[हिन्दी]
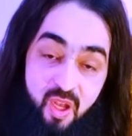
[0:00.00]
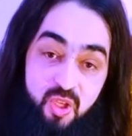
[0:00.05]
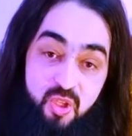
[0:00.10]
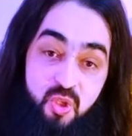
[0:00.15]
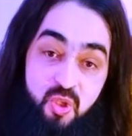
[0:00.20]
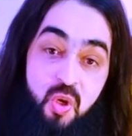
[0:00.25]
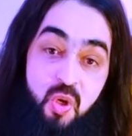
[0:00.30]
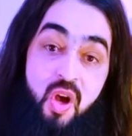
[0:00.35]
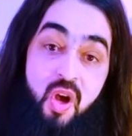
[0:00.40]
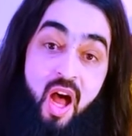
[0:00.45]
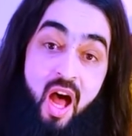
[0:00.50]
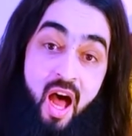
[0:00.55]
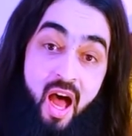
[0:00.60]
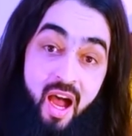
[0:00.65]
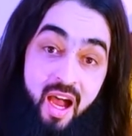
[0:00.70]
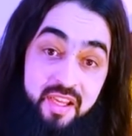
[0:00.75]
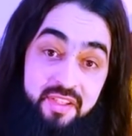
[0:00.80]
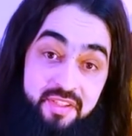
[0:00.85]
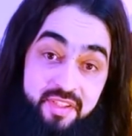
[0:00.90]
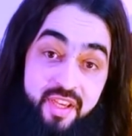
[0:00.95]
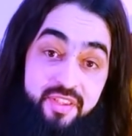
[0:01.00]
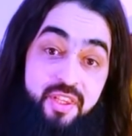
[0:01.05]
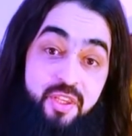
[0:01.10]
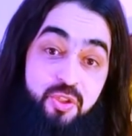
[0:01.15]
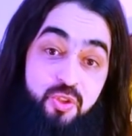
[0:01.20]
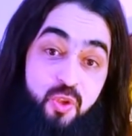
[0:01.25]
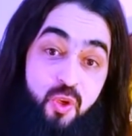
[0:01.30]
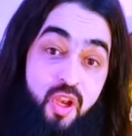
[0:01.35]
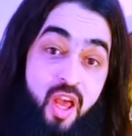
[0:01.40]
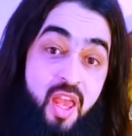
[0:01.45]
जो हजरत
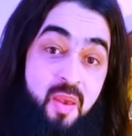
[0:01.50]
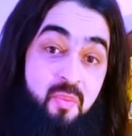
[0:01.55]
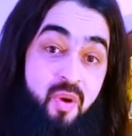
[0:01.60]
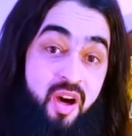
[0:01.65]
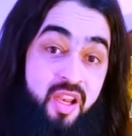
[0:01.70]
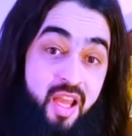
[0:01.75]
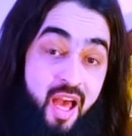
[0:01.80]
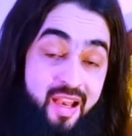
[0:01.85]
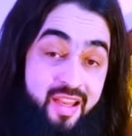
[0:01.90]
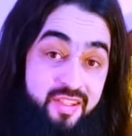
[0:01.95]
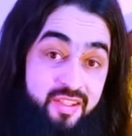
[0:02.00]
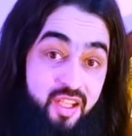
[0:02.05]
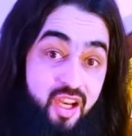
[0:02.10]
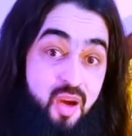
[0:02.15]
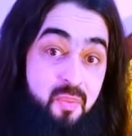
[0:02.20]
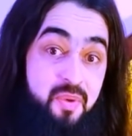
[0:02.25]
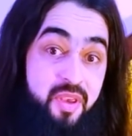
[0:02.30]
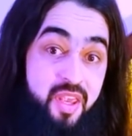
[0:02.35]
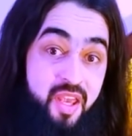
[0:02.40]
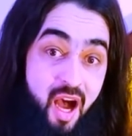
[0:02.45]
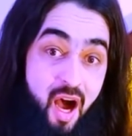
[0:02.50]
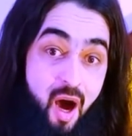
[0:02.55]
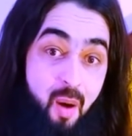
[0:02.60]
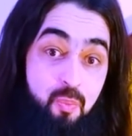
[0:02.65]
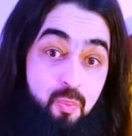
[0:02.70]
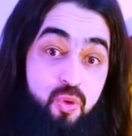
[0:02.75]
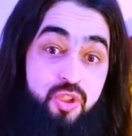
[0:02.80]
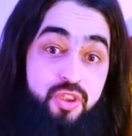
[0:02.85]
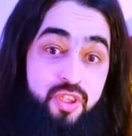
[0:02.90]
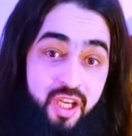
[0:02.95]
सुलेमान सलाम के
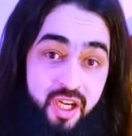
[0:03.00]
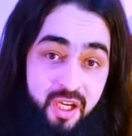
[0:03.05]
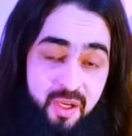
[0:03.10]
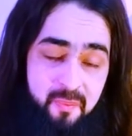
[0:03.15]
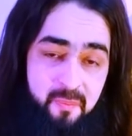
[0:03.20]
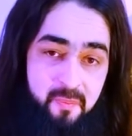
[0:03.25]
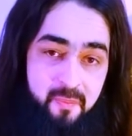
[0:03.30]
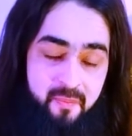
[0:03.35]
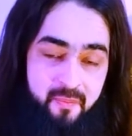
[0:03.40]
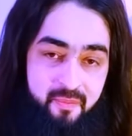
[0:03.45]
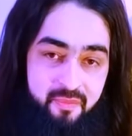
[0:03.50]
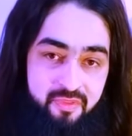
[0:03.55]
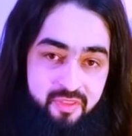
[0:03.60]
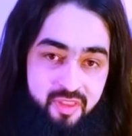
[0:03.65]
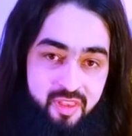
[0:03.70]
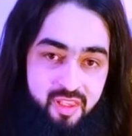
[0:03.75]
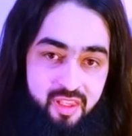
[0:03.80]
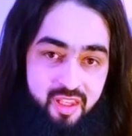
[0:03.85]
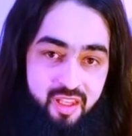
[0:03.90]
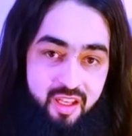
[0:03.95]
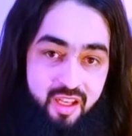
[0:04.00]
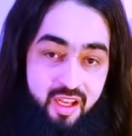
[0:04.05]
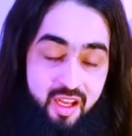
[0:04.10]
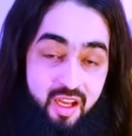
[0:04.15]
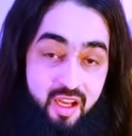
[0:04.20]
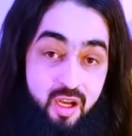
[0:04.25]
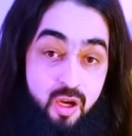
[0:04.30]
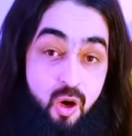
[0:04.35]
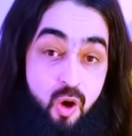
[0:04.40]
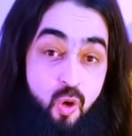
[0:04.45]
हब्बू था
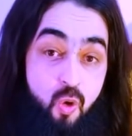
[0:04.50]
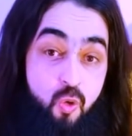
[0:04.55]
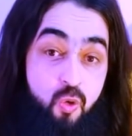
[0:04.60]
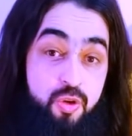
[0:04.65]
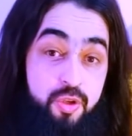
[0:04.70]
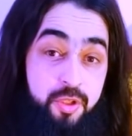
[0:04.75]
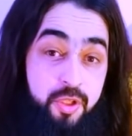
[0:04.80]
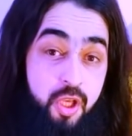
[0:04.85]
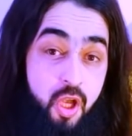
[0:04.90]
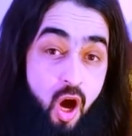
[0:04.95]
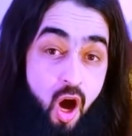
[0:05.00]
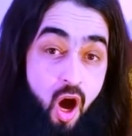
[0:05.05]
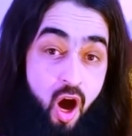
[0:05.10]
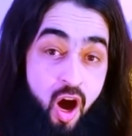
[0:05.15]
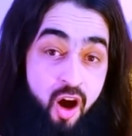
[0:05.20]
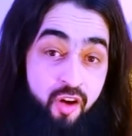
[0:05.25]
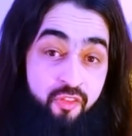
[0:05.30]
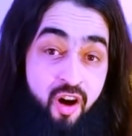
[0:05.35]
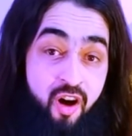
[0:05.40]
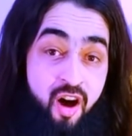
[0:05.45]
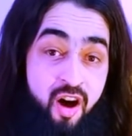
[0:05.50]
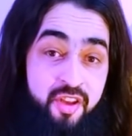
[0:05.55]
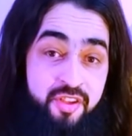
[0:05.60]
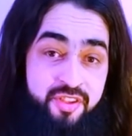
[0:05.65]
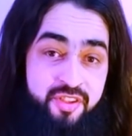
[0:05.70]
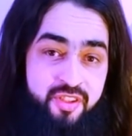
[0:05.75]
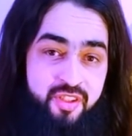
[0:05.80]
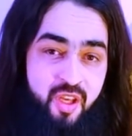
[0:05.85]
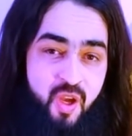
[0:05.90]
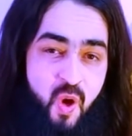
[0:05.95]
उनकी आवाज़
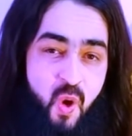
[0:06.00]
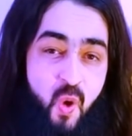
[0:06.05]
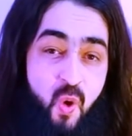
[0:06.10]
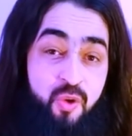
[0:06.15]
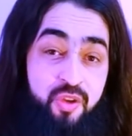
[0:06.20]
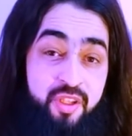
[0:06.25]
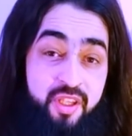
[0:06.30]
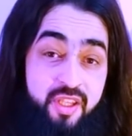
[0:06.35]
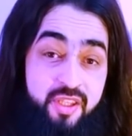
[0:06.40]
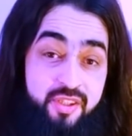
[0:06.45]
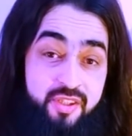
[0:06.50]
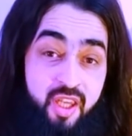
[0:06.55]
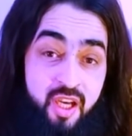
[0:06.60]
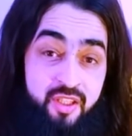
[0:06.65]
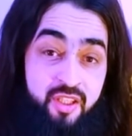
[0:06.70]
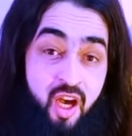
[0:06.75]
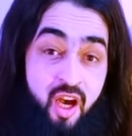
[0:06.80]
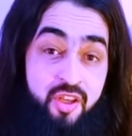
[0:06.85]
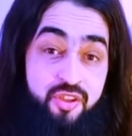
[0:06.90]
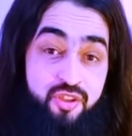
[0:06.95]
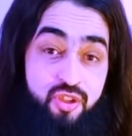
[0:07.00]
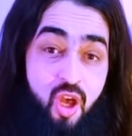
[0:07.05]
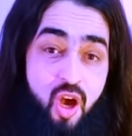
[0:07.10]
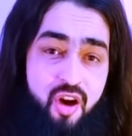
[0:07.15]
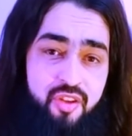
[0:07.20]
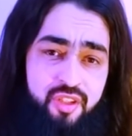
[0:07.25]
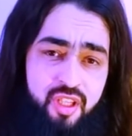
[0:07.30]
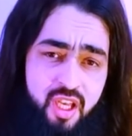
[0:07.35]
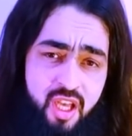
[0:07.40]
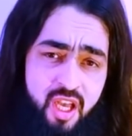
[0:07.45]
उनकी सदा
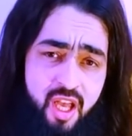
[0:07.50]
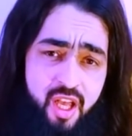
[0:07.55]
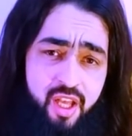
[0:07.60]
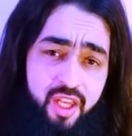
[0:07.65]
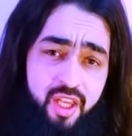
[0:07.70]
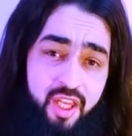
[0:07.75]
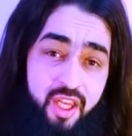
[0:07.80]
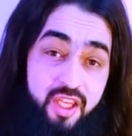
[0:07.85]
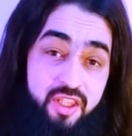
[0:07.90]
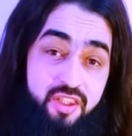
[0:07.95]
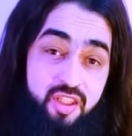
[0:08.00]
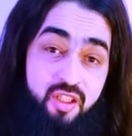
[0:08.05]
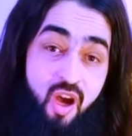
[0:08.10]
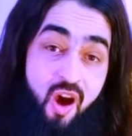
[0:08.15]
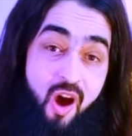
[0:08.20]
संग इतना